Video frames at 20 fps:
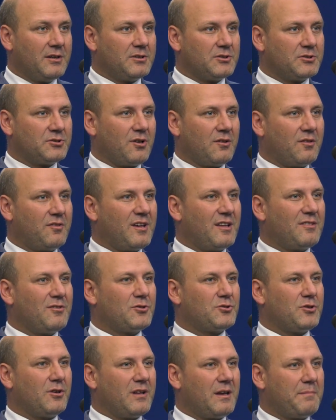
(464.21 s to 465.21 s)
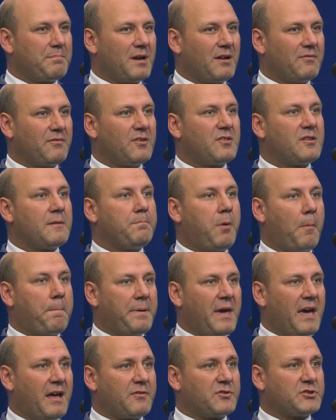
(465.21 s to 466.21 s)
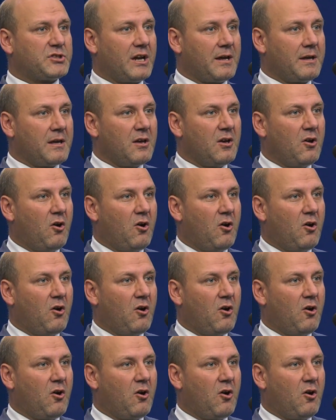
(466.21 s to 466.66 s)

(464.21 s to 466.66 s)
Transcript: Rząd Zjednoczonej Prawicy po pierwsze